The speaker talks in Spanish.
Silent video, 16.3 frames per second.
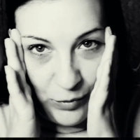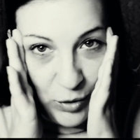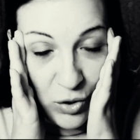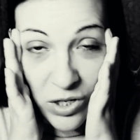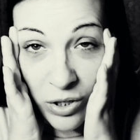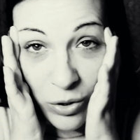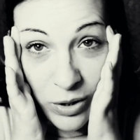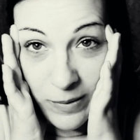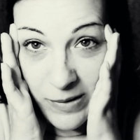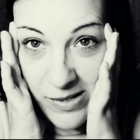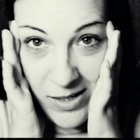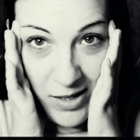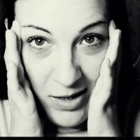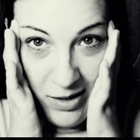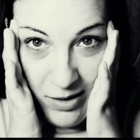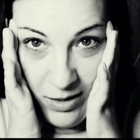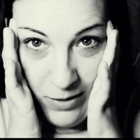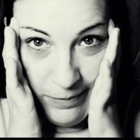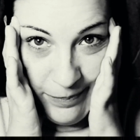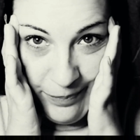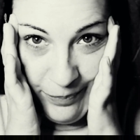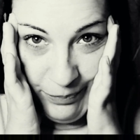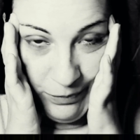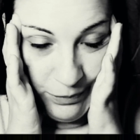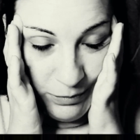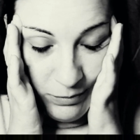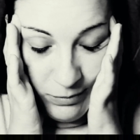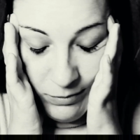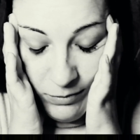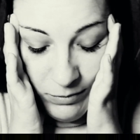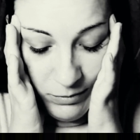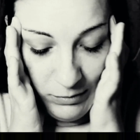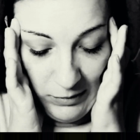No sé lo que va a salir de aquí.
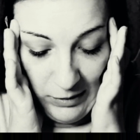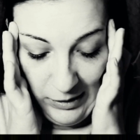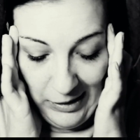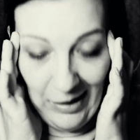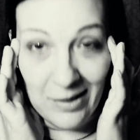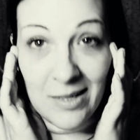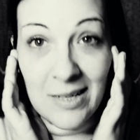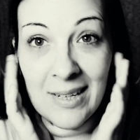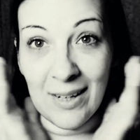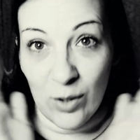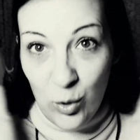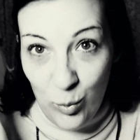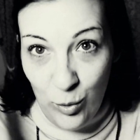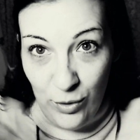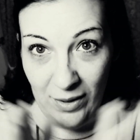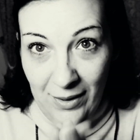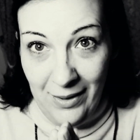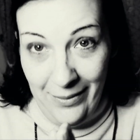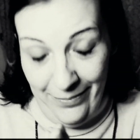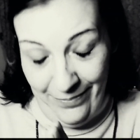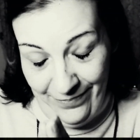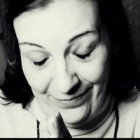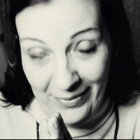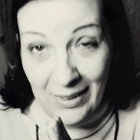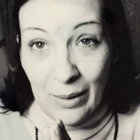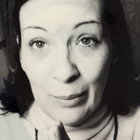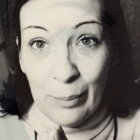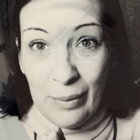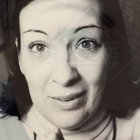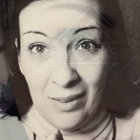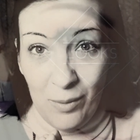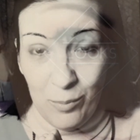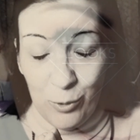Así que acomódate, que
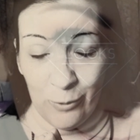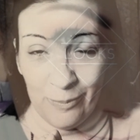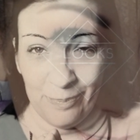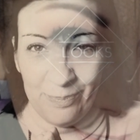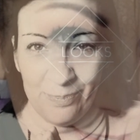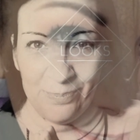empezamos.